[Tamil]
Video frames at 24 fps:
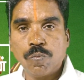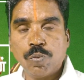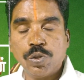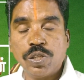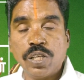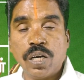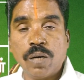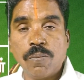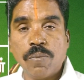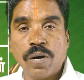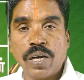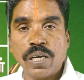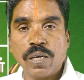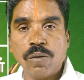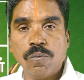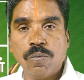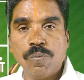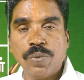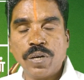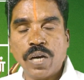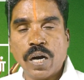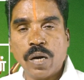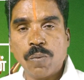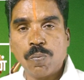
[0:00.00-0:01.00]
புத்திர
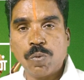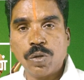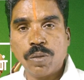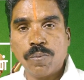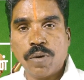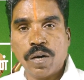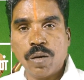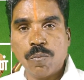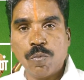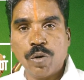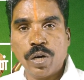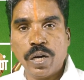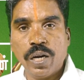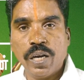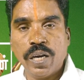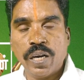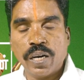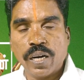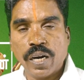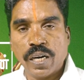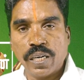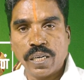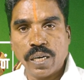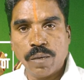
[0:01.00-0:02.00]
பாக்கியம் மிக அற்புதமான முறையிலே
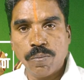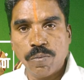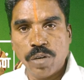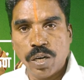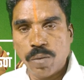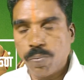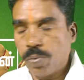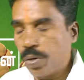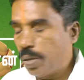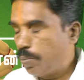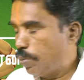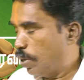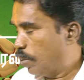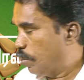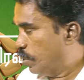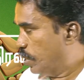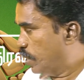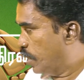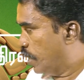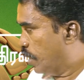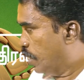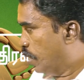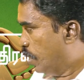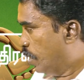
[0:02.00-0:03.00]
கட்டாயம் ஏற்படும்
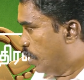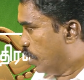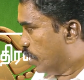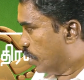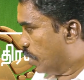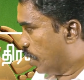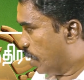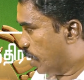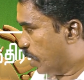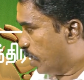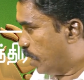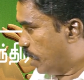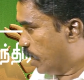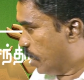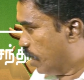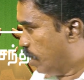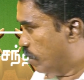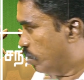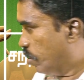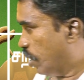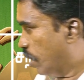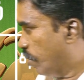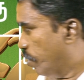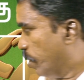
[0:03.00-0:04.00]
என்பது கிரக
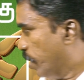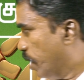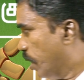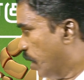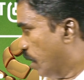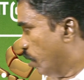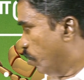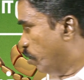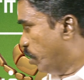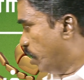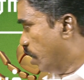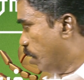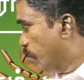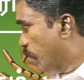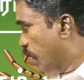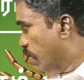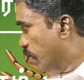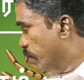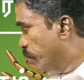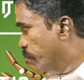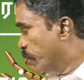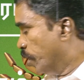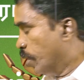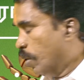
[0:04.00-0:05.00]
நிலைகள் தெரிவிக்கின்ற
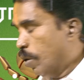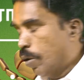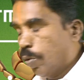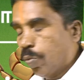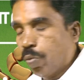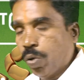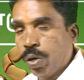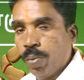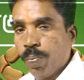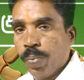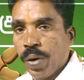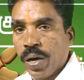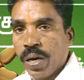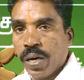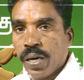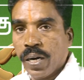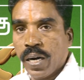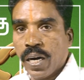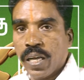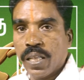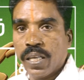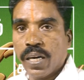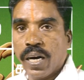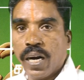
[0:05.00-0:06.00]
விஷயமாகும் குறிப்பாக
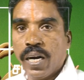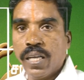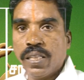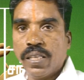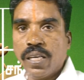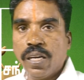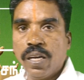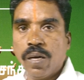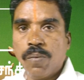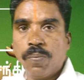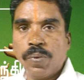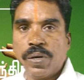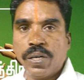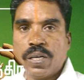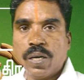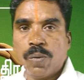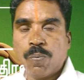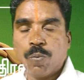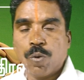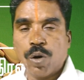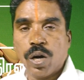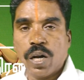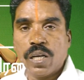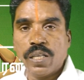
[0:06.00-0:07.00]
கடந்த காலத்தில் ஏற்பட்ட
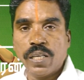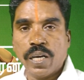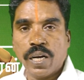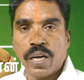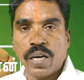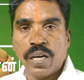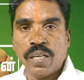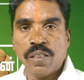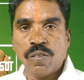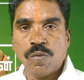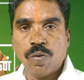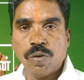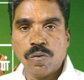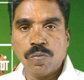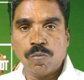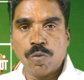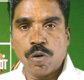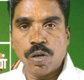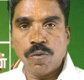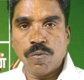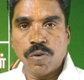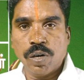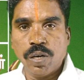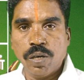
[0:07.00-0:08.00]
பொருளாதார
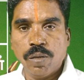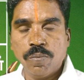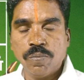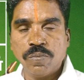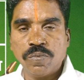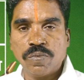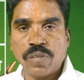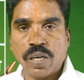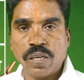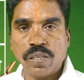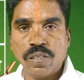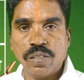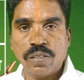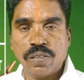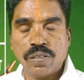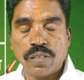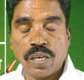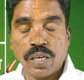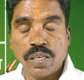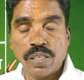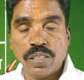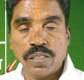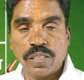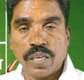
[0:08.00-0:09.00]
தோய்வுகளிலும் சங்கு
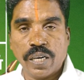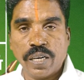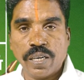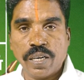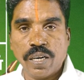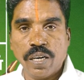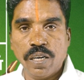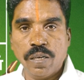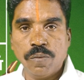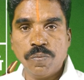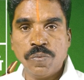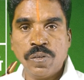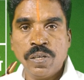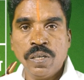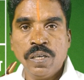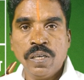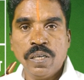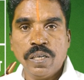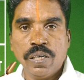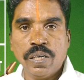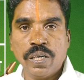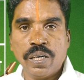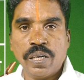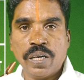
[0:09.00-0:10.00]
தங்கு தடைகளிலும்
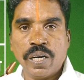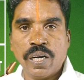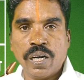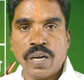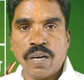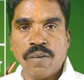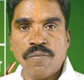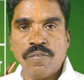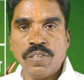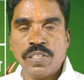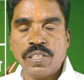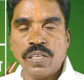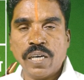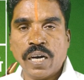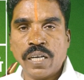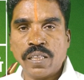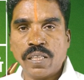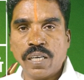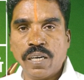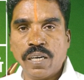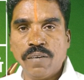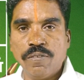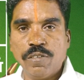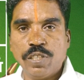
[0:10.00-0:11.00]
இருக்கின்ற விஷய
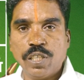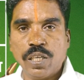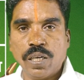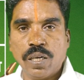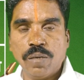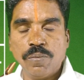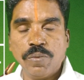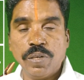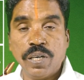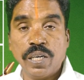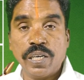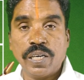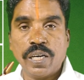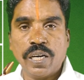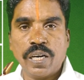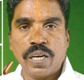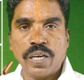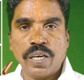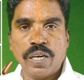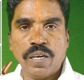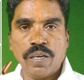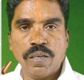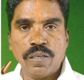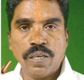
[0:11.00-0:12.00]
அத்தனை விஷயங்களும் இருக்கின்ற
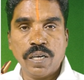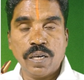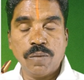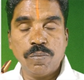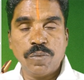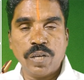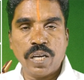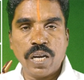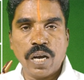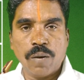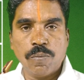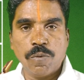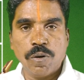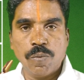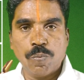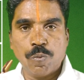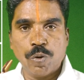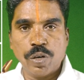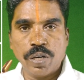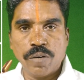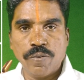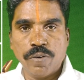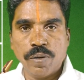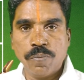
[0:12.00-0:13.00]
இடம் தெரியாமல்
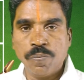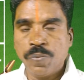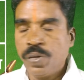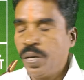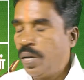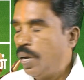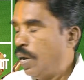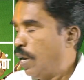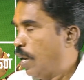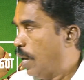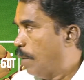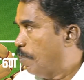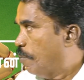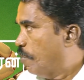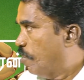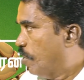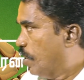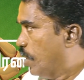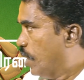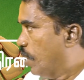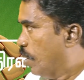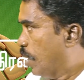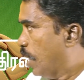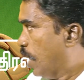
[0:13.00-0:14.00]
போய்விடும்
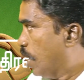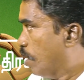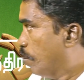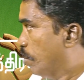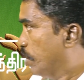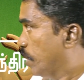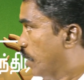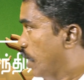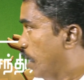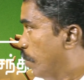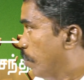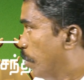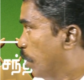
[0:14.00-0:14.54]
வருட ஆரம்பத்திலே